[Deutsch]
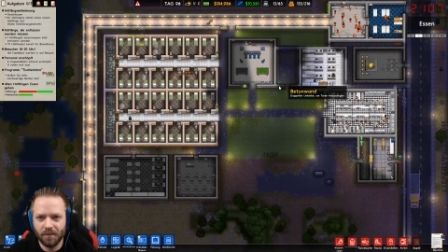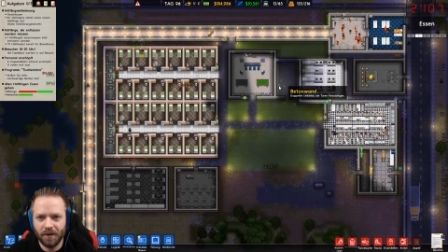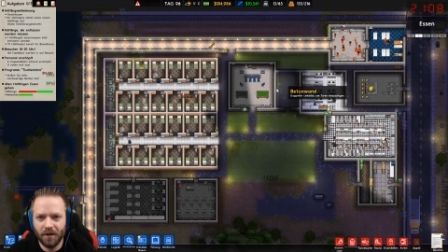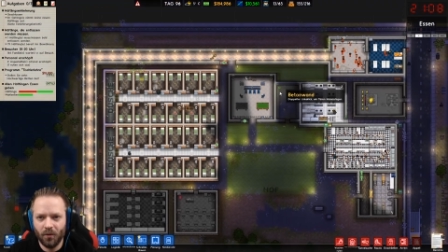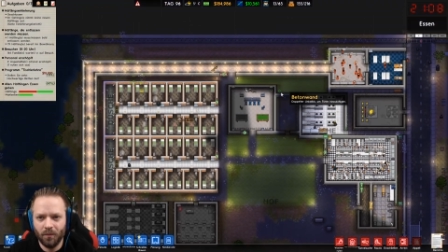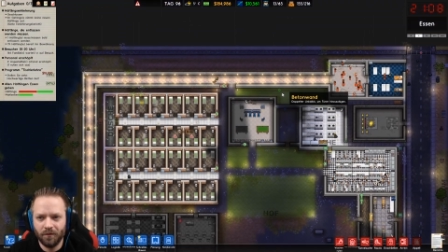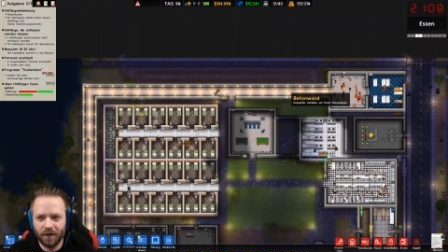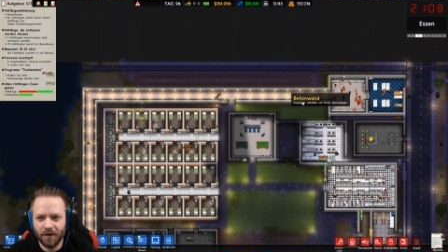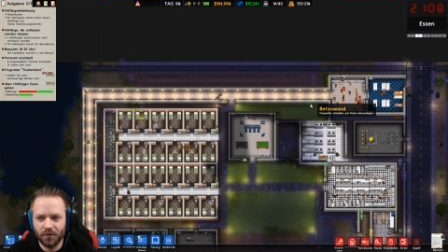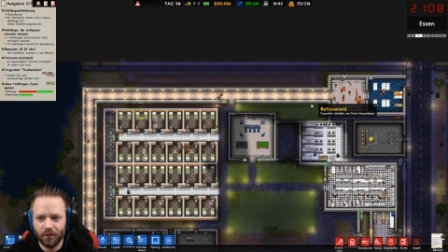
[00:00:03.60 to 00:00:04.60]
hier oben
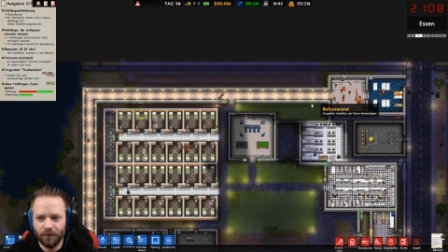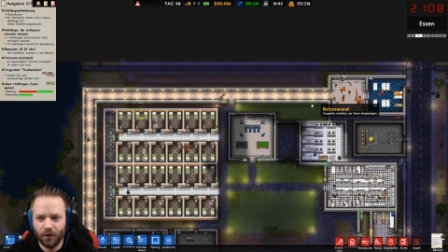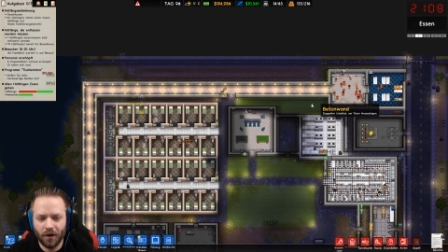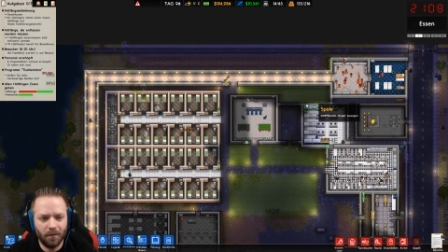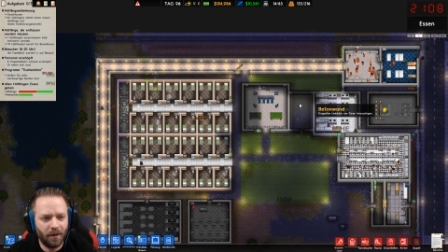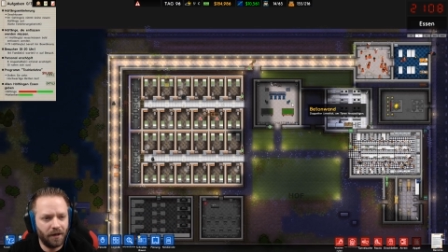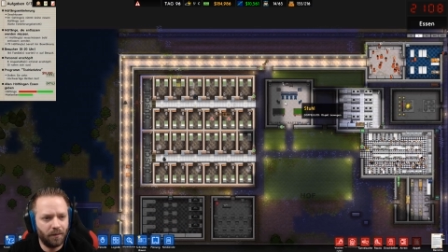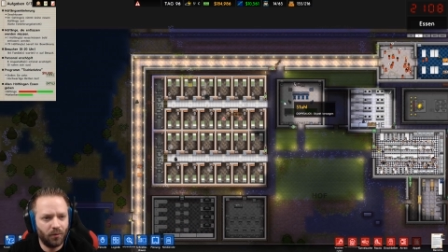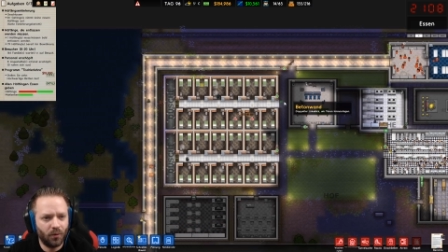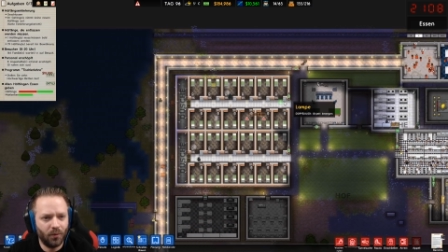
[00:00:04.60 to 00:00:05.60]
vielleicht noch ein
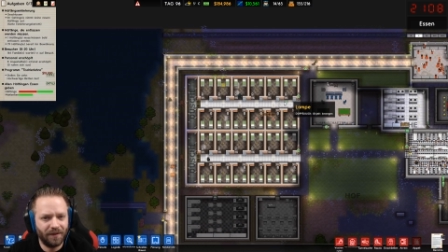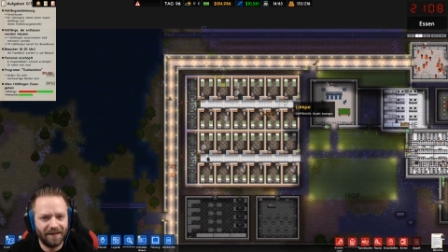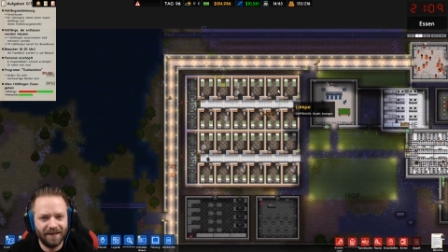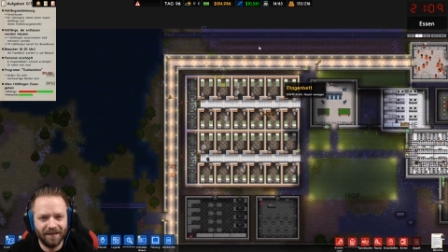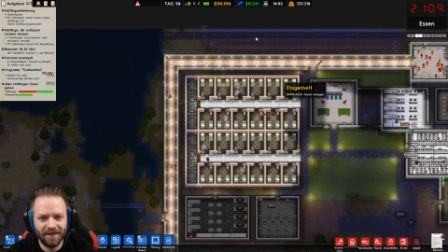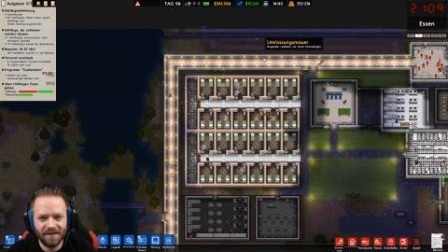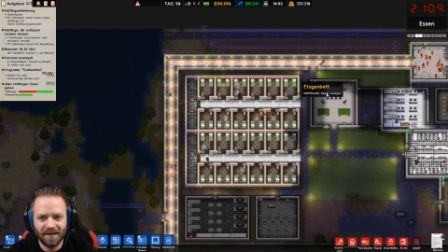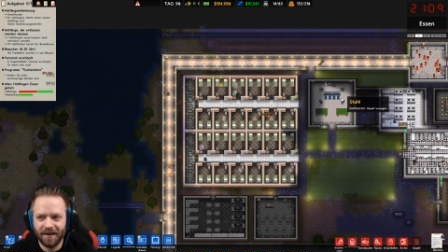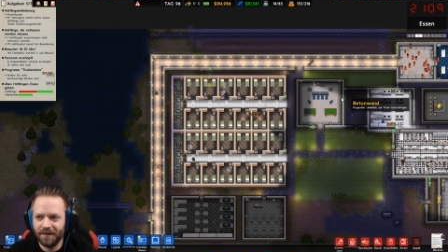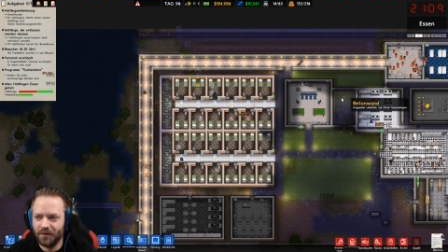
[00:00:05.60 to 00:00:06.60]
Vorarbeiterbüro? Nee, da ist
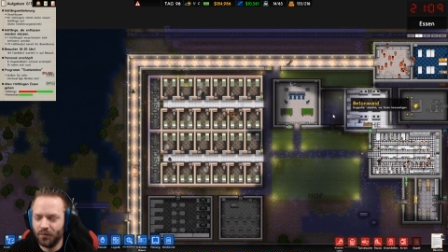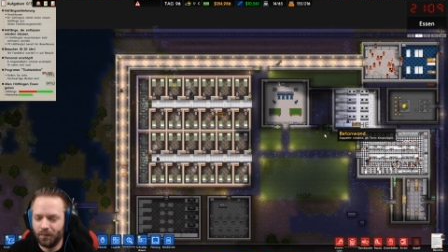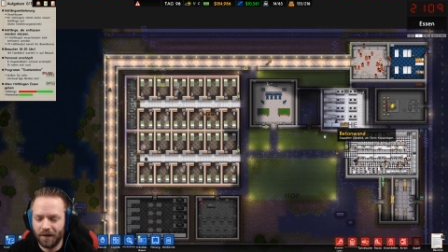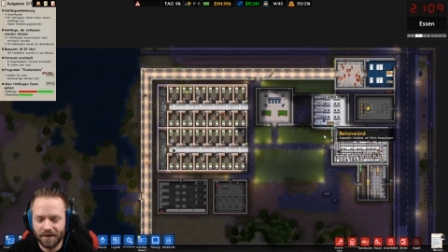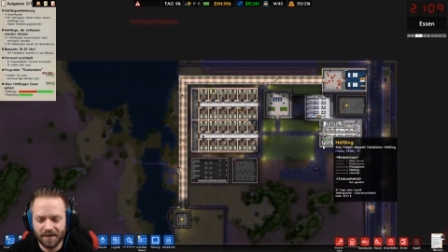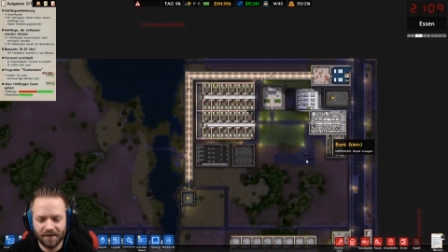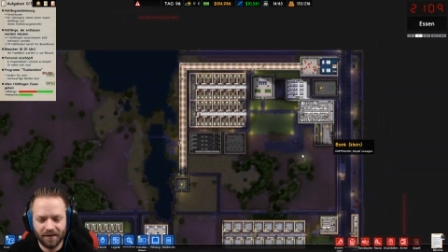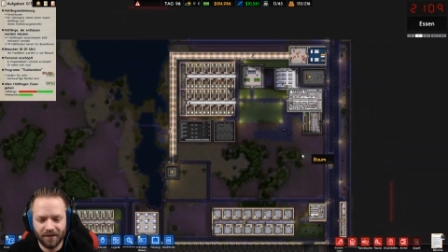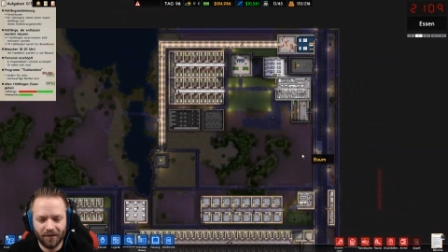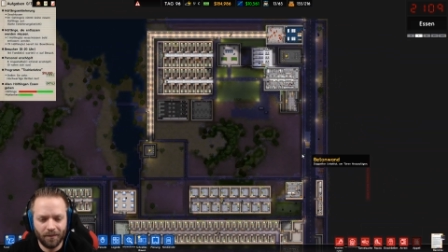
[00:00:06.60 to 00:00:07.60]
gar nicht genug Platz.
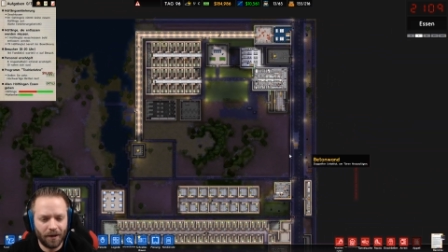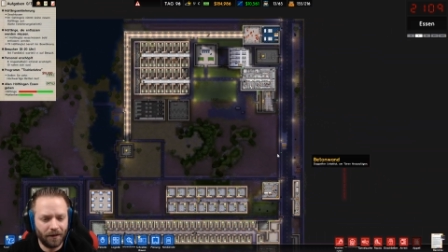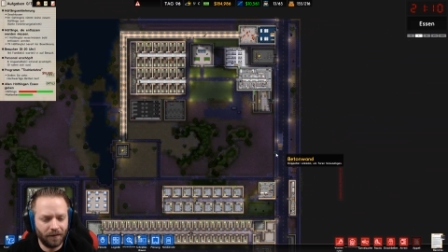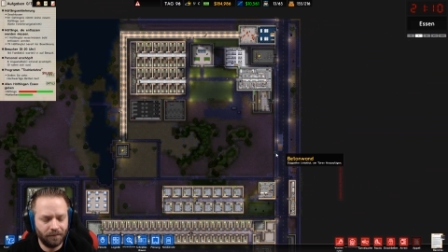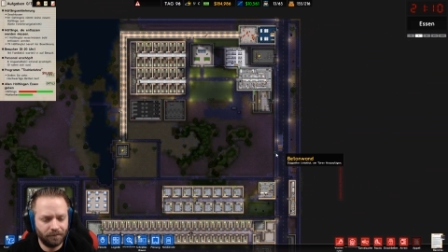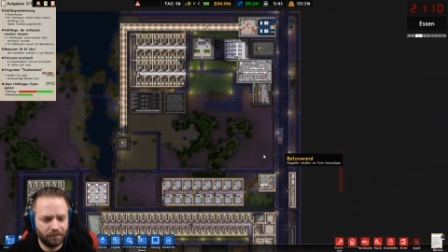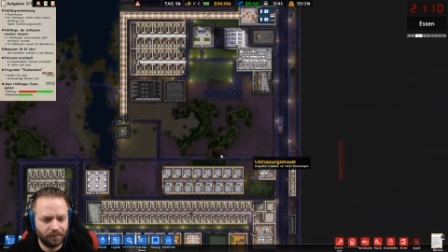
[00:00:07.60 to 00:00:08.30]
Oh Mann.